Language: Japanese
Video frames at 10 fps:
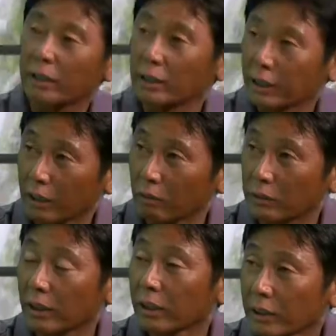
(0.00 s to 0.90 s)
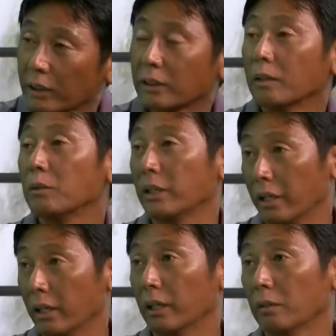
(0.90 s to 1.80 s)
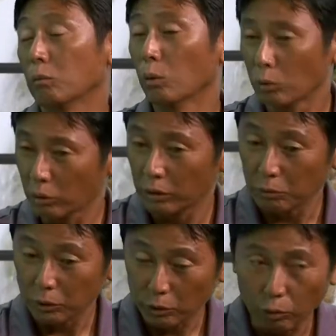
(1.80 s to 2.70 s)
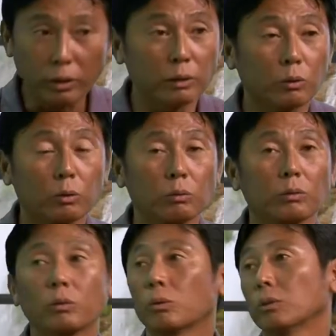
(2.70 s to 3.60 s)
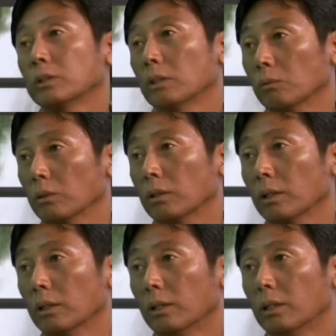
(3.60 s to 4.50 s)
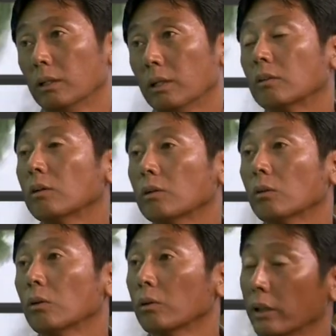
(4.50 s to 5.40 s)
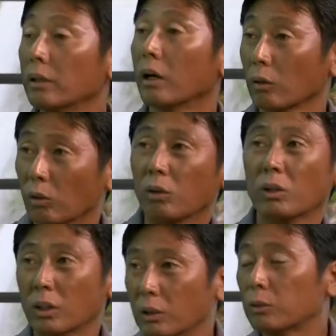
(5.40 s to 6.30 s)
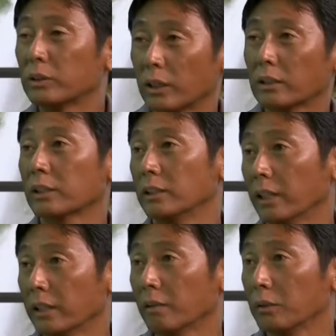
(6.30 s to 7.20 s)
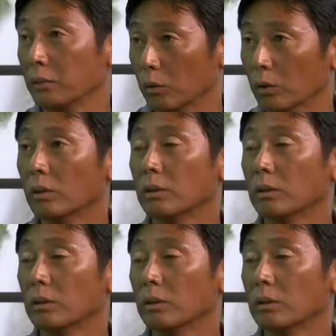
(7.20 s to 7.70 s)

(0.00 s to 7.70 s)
2回は参加させてみて、うん、もう本当に将来の子どもの投資だと思ってなるほど後々ねあの複雑化しないためにも。